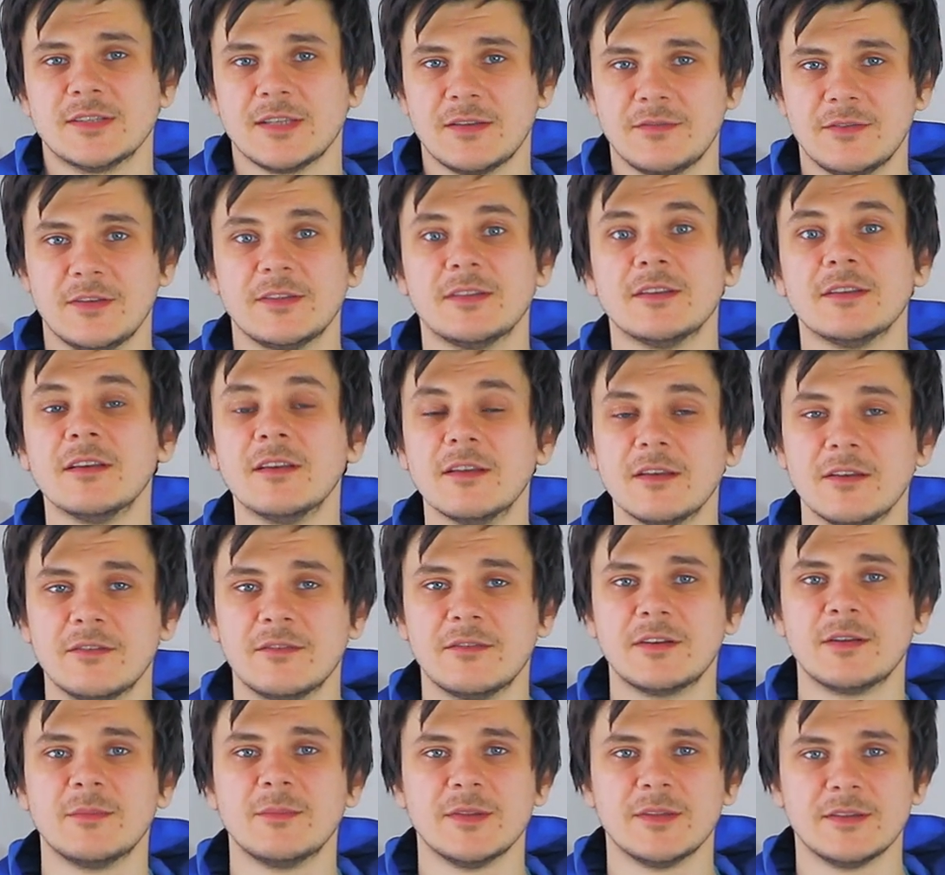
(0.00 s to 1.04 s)
советы
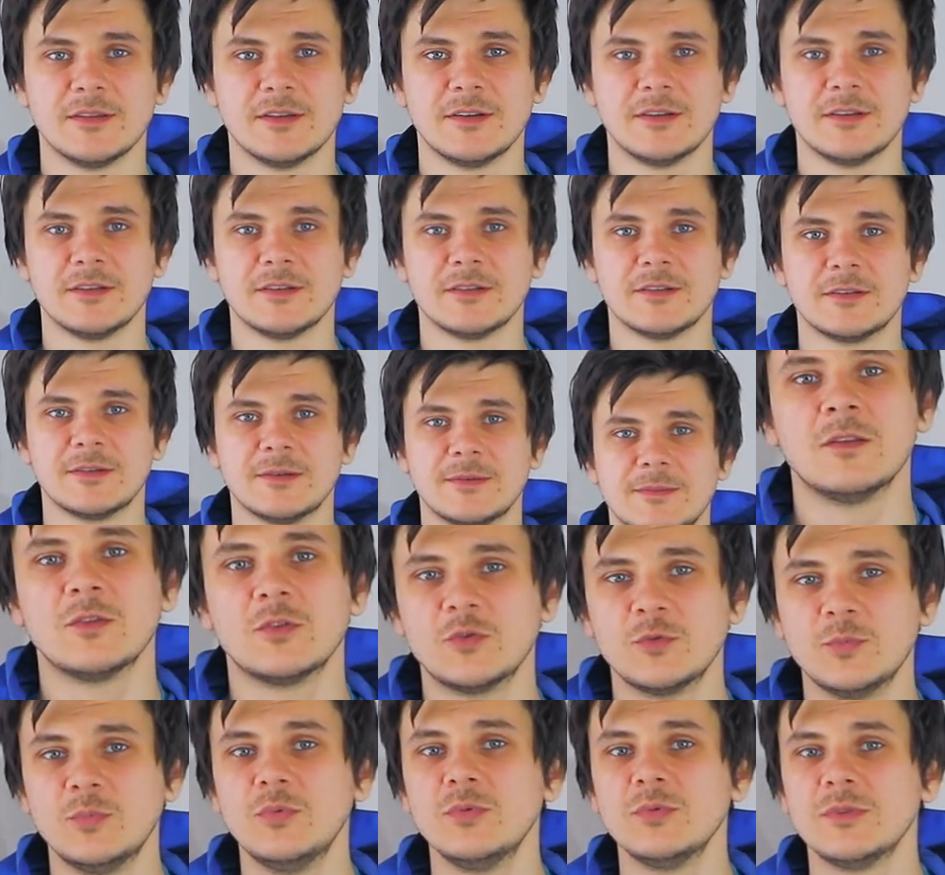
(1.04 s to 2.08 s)
в комментариях.
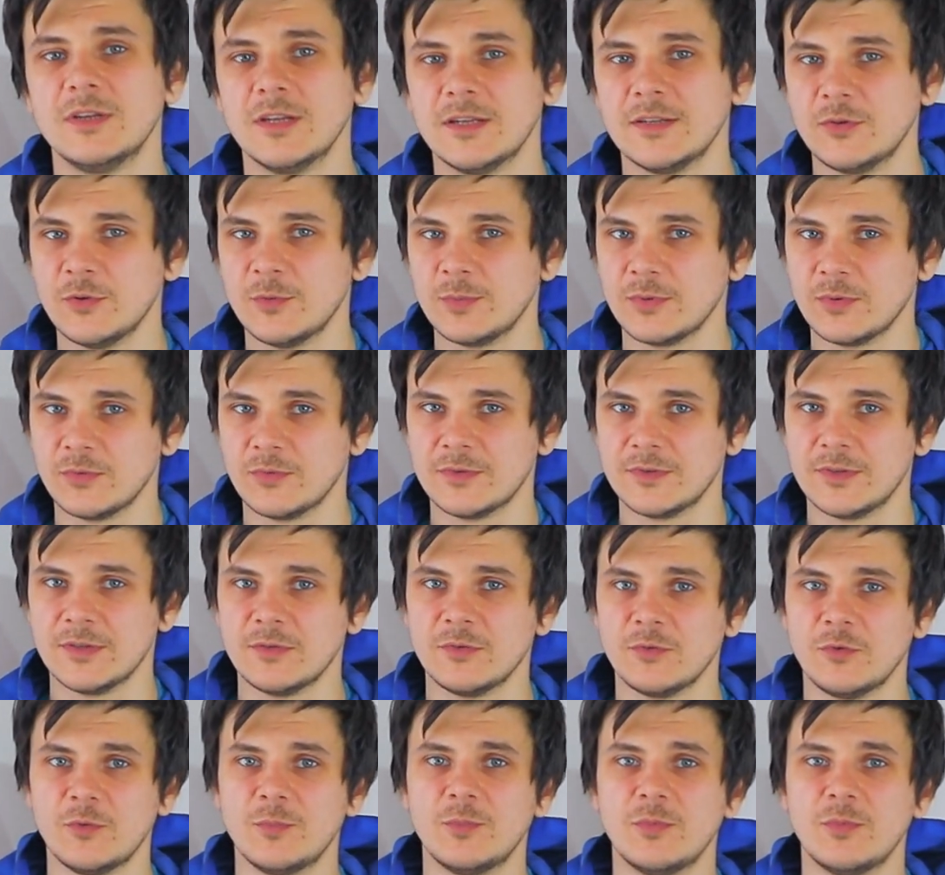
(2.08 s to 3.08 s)
Трубу для теплого водяного